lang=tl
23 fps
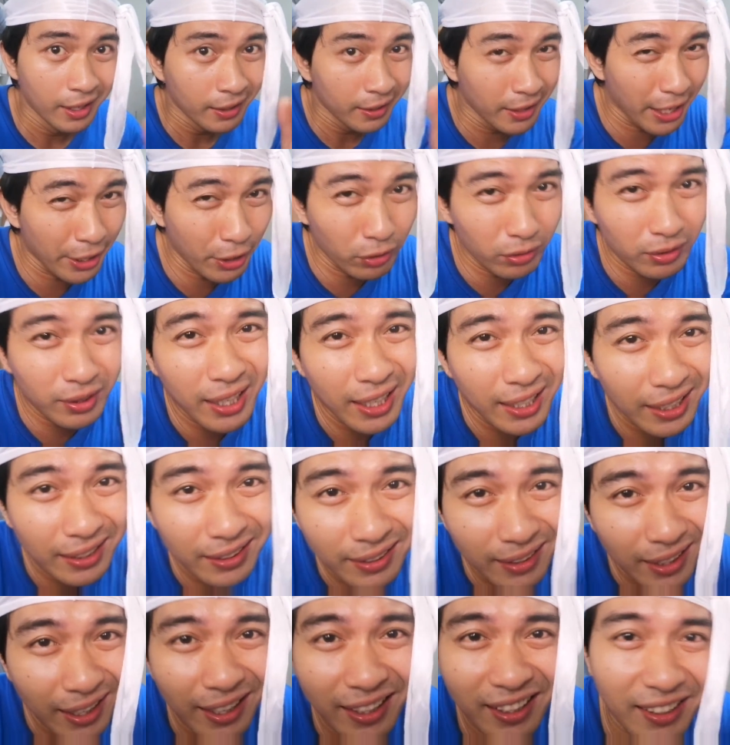Ngayon,
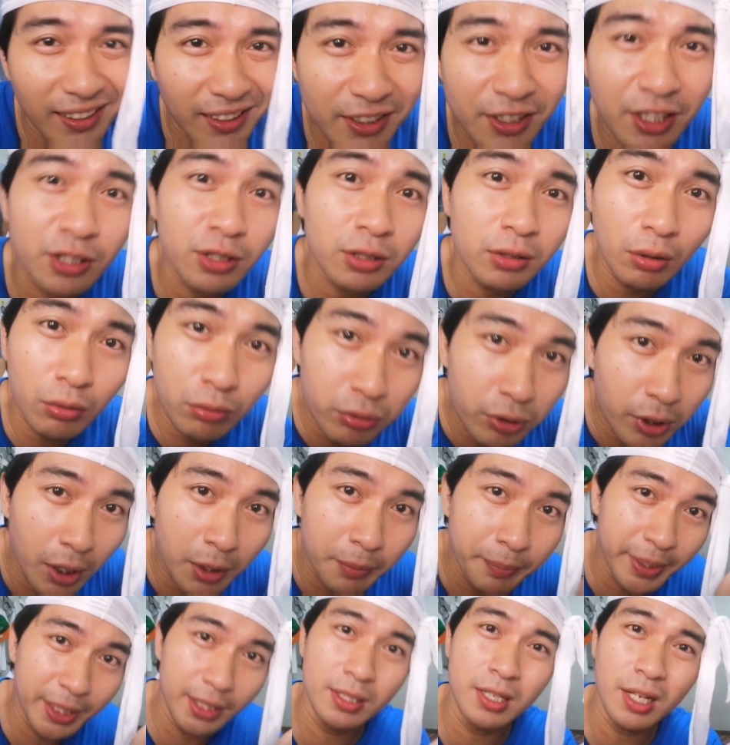kalat na kalat na sa social
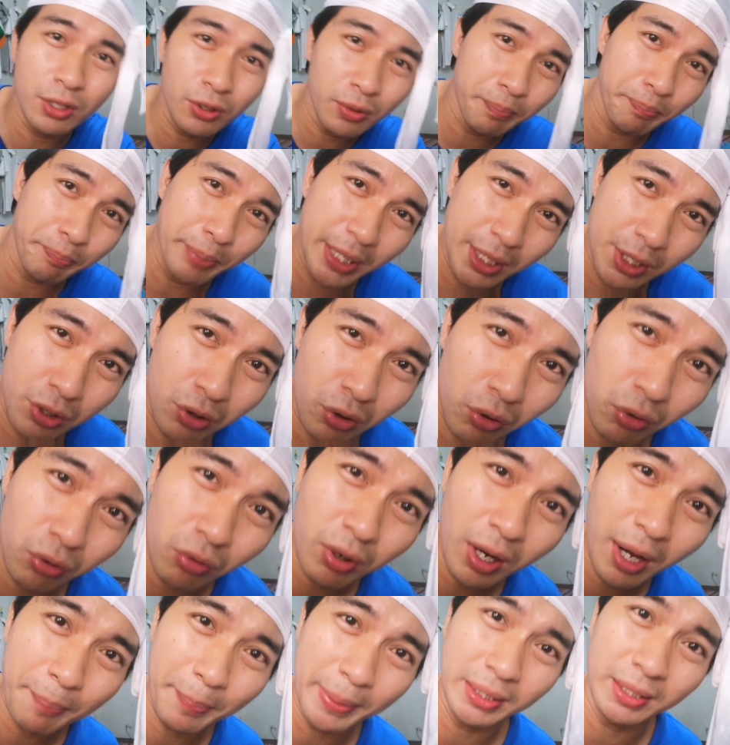media yung picture
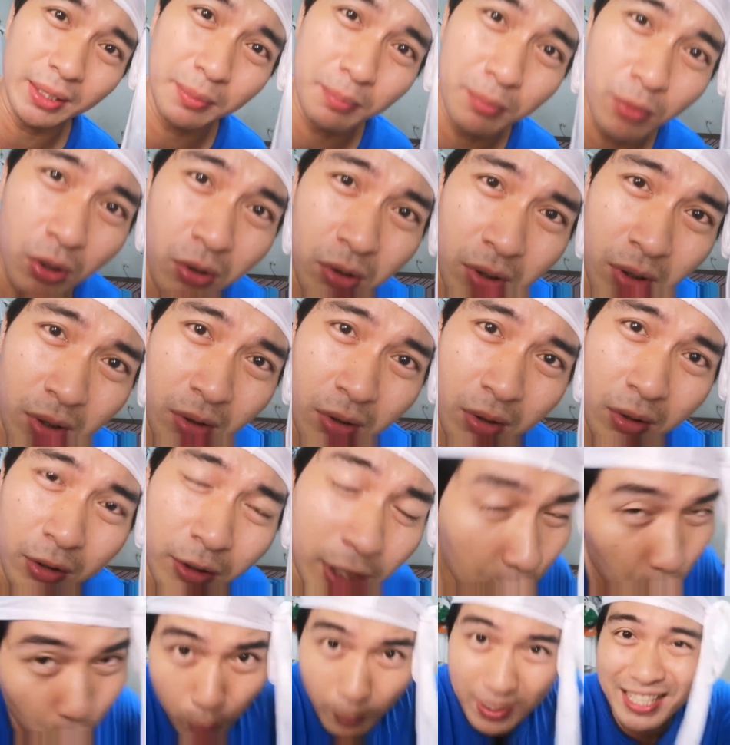nung kapatid mo
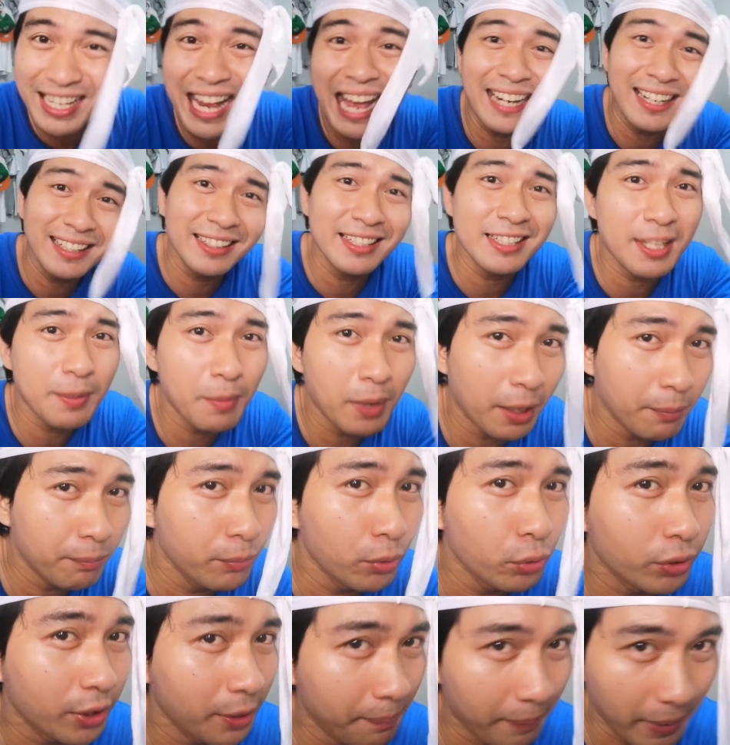na sumasali din sa mga
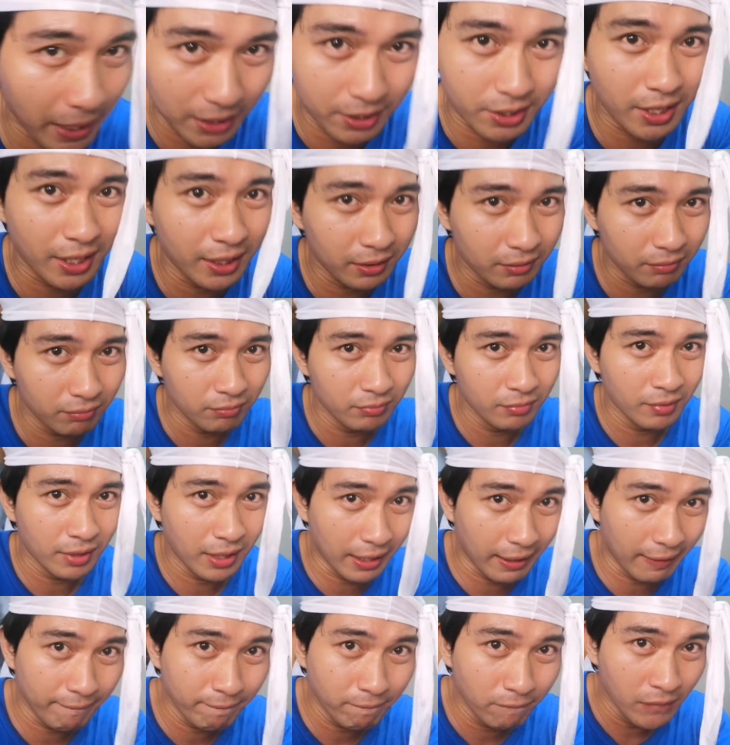beauty pageant.
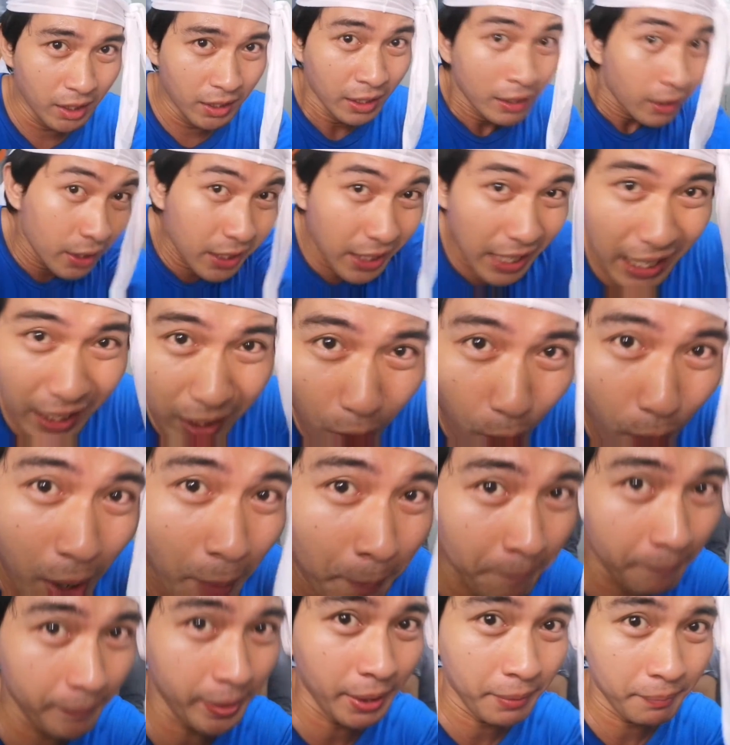Ha? Ginagawang
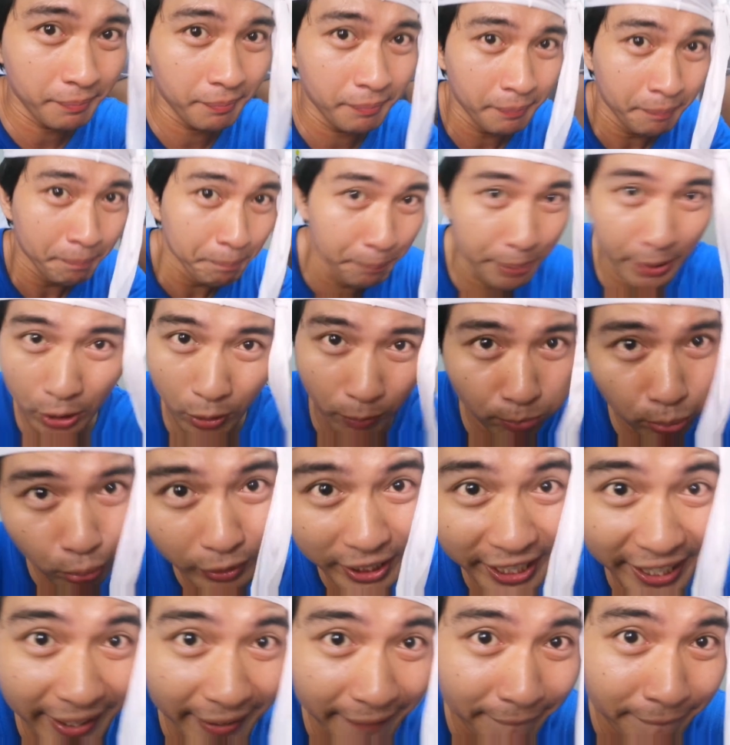meme,
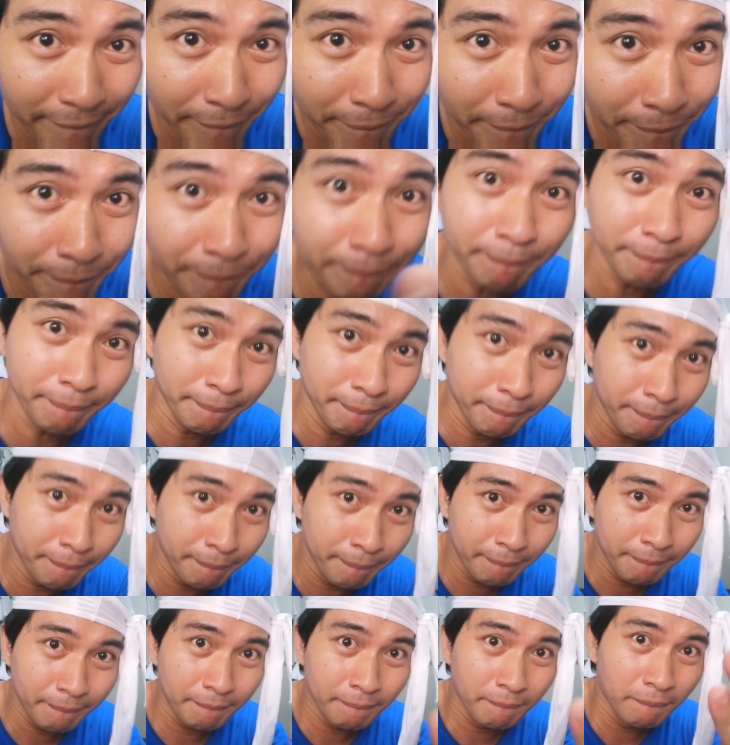binubuli. Hmm?
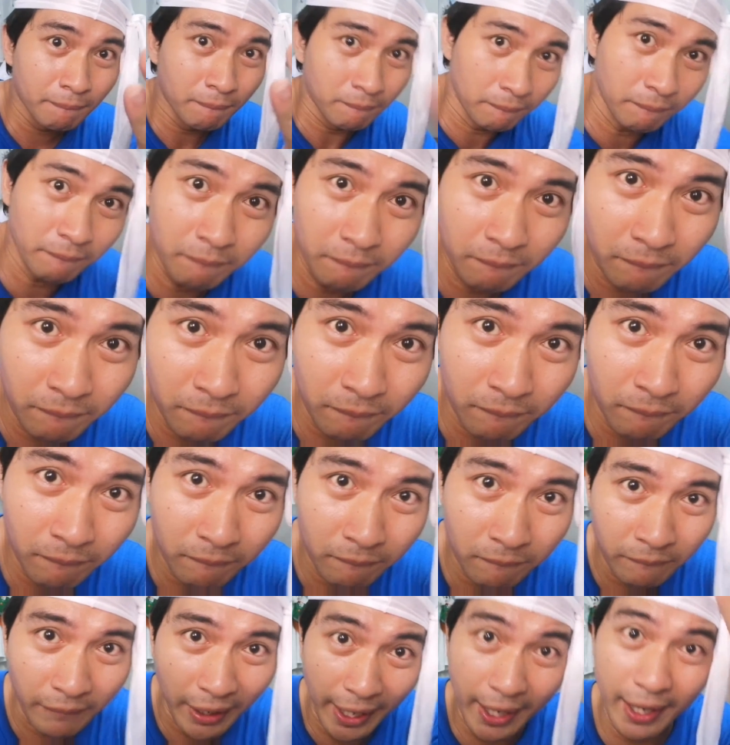Hmm?
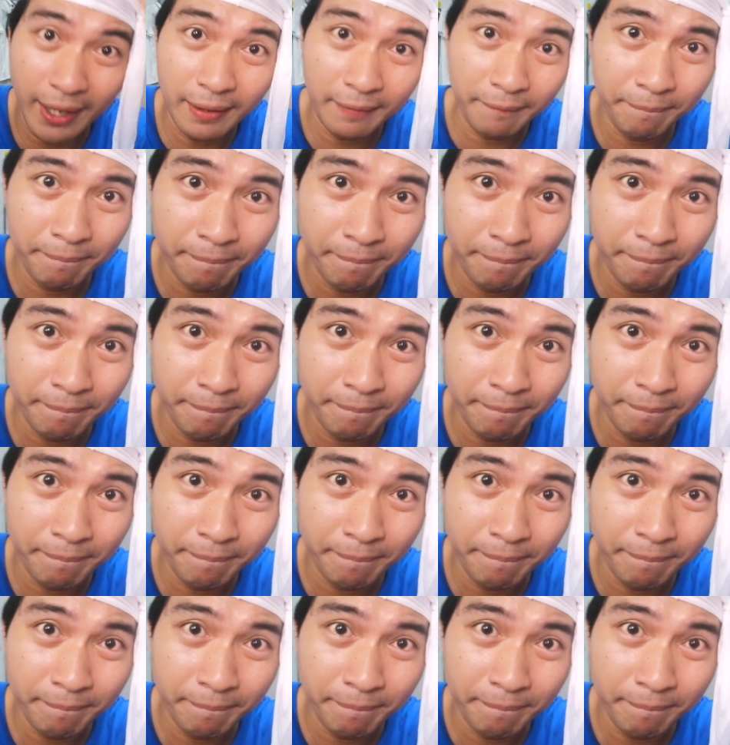Ha?